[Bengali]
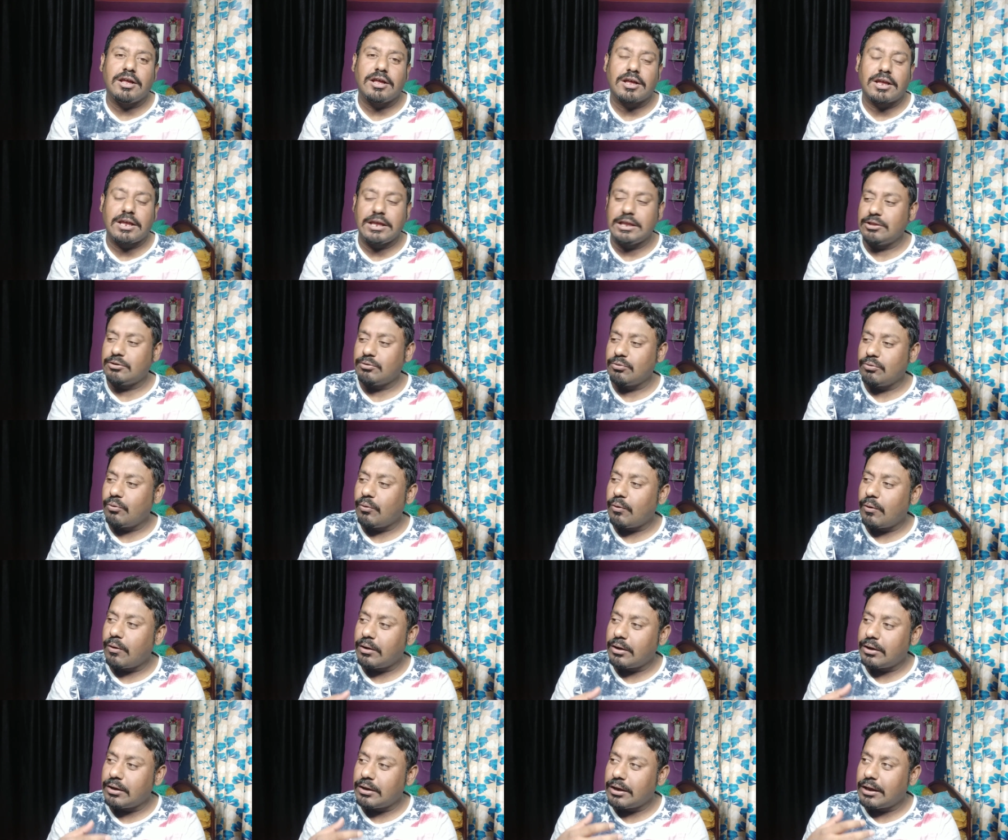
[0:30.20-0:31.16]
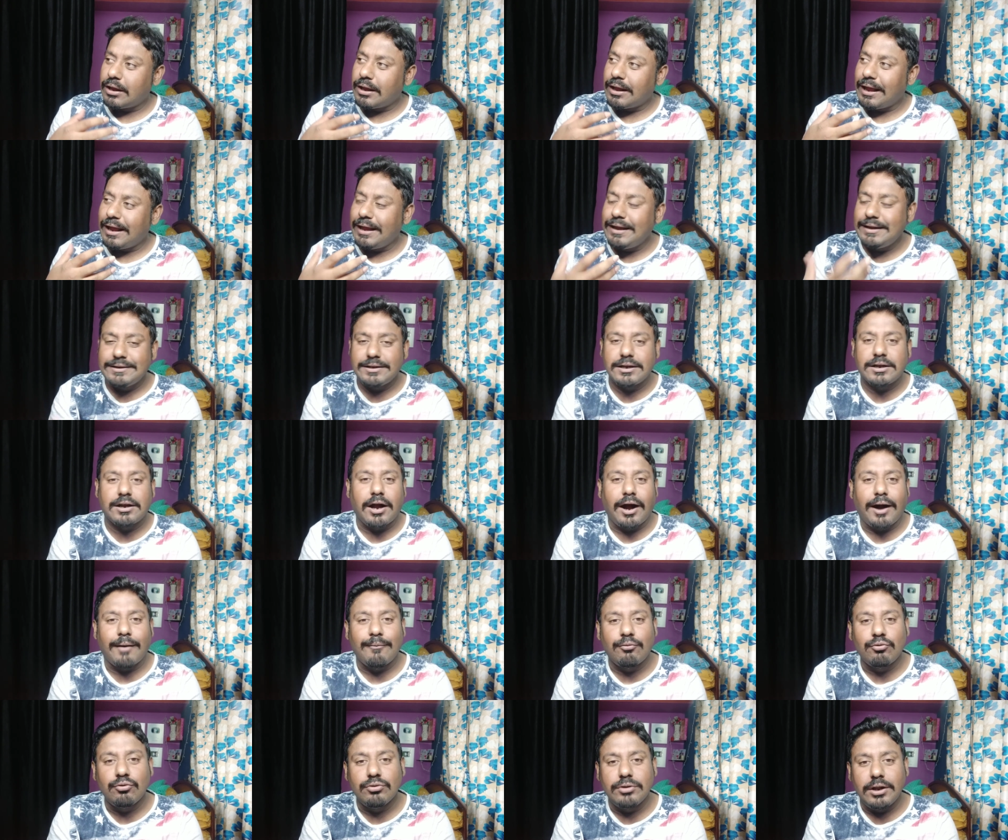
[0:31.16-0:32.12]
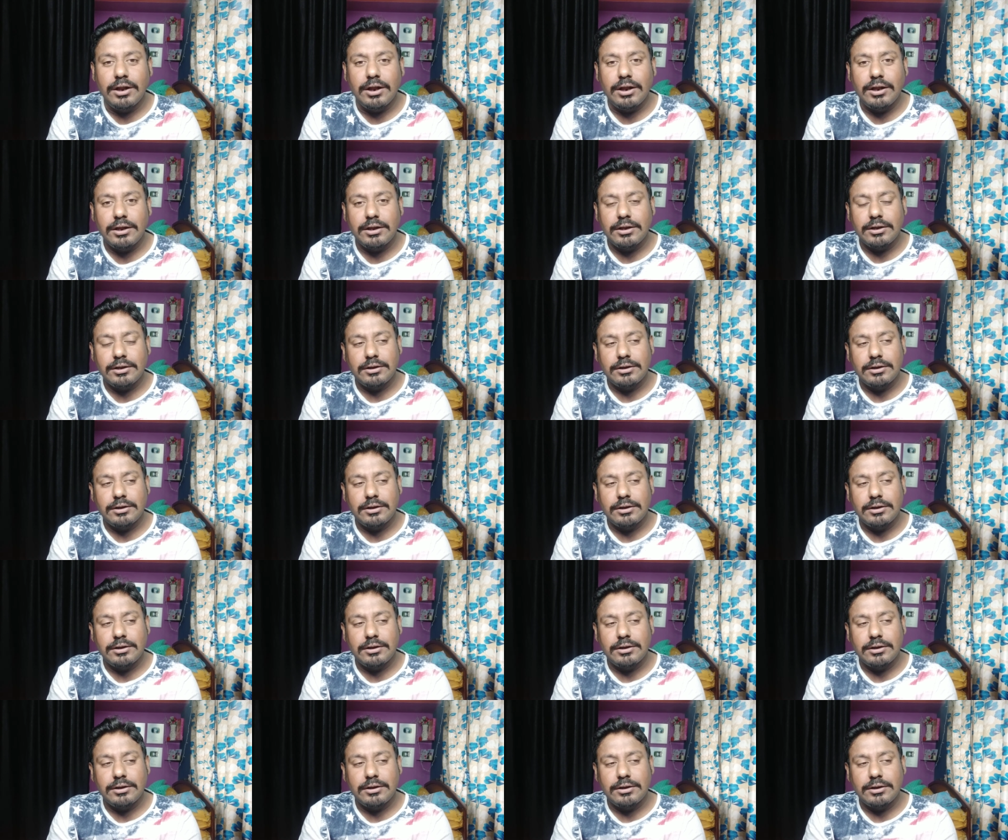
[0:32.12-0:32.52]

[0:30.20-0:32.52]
কিন্তু এই যে কাবুলে